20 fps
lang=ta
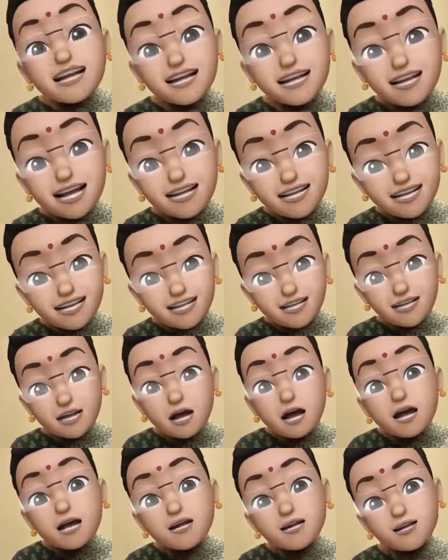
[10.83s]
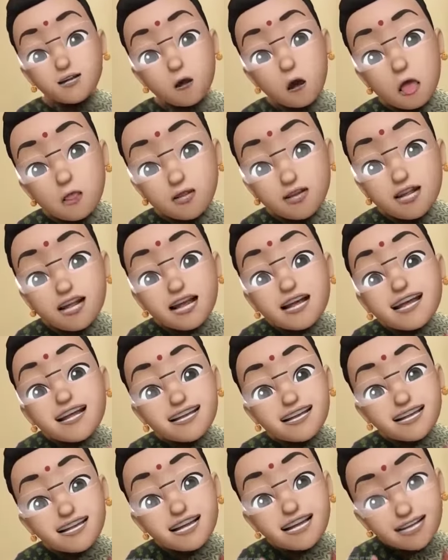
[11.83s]
எஸ் சோஷியல்
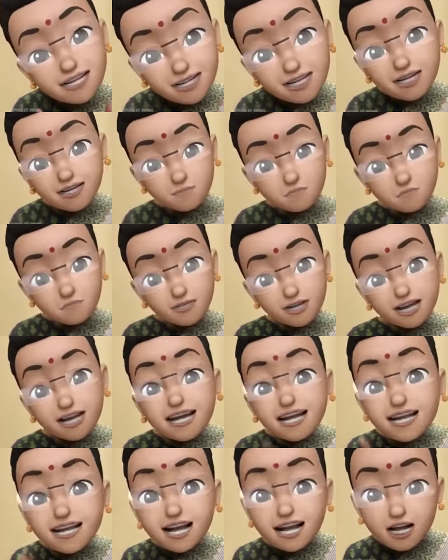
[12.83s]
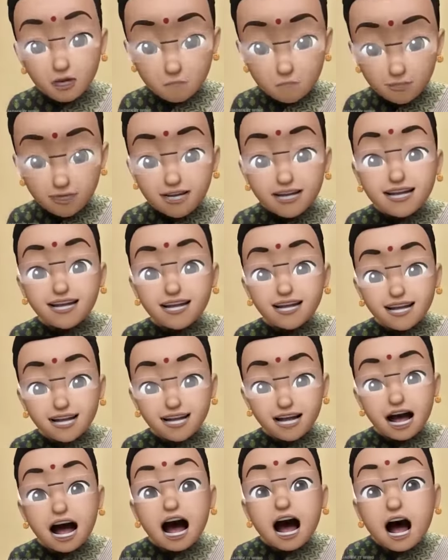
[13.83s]
டிஸ்டன்சிங் இரண்டு பேருக்கு இடையில
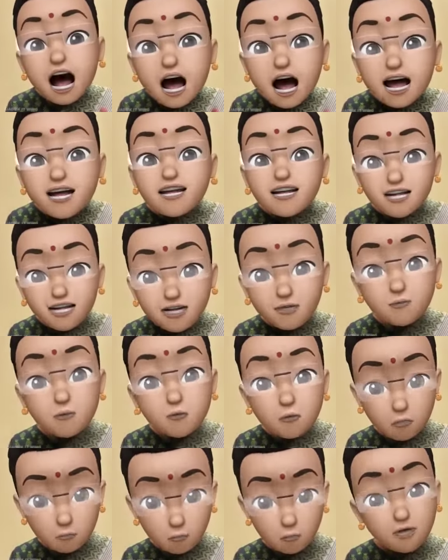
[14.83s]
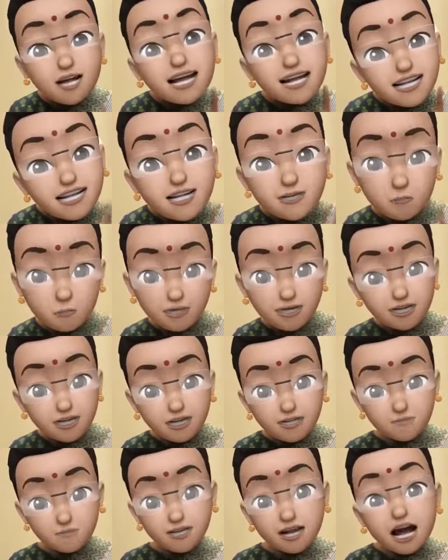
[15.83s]
ஆறு அடி தூரம் இருக்கணும்னு அரசு சொல்லியிருக்கு
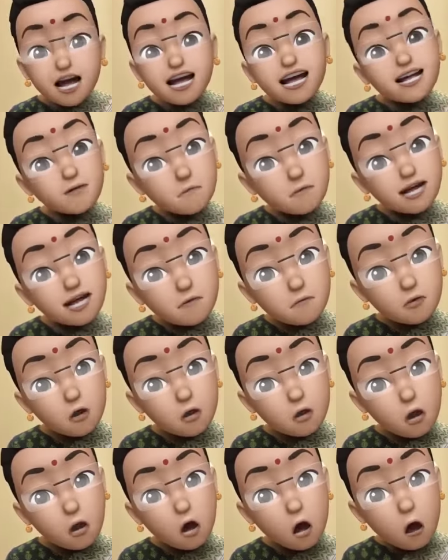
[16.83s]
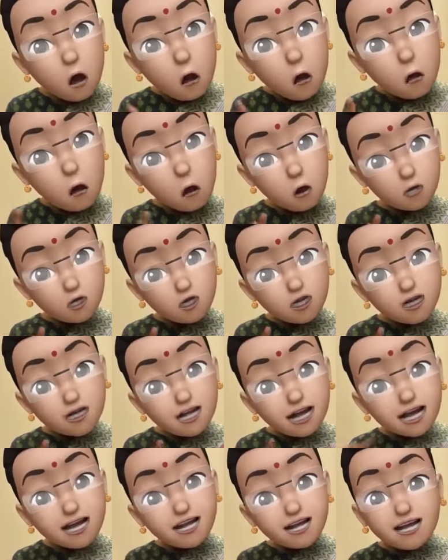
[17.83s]
ஆனால் நம்ம என்ன பண்ணுறோம்
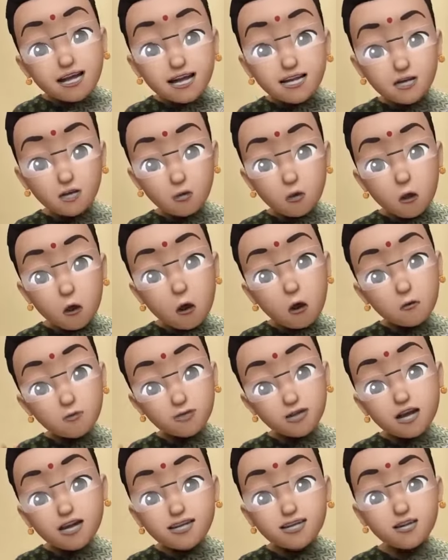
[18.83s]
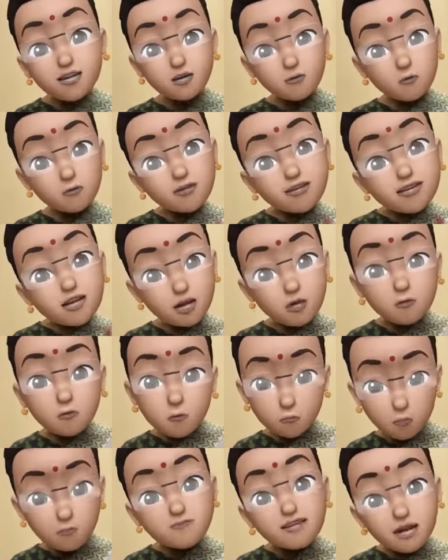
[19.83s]
ஒட்டிக்கிட்டு நின்று கூத்தடிச்சிட்டு இருக்கோம்
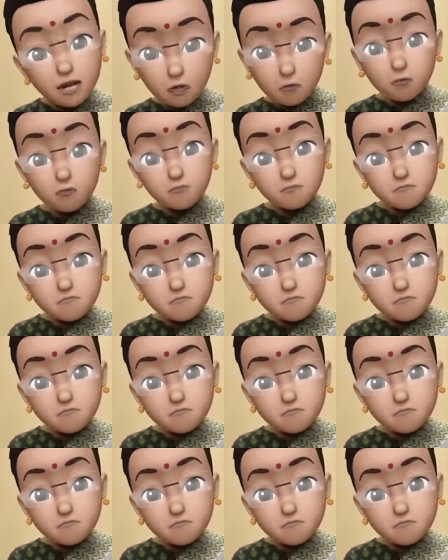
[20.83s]
தெருவுக்கும் வீடுக்கும்